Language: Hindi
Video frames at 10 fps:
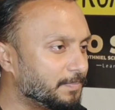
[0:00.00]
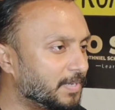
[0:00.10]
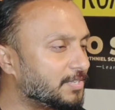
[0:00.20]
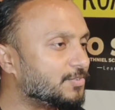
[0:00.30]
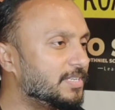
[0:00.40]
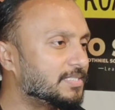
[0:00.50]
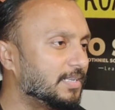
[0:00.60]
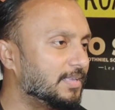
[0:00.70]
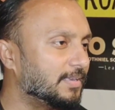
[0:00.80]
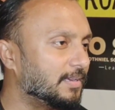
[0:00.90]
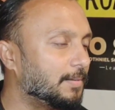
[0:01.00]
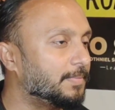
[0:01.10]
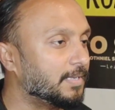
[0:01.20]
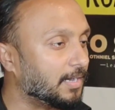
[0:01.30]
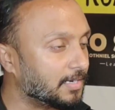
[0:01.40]
मिनिस्ट्रीज से लेके
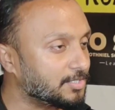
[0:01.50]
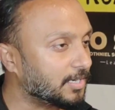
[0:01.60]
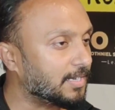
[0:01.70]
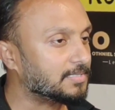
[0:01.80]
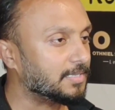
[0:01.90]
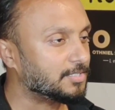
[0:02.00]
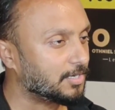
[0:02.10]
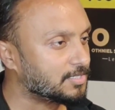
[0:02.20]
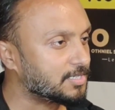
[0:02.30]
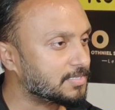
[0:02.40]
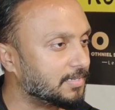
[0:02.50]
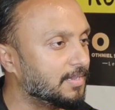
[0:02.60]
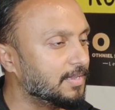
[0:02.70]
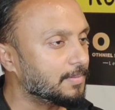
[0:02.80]
हमने हर जगह से चर्चेस से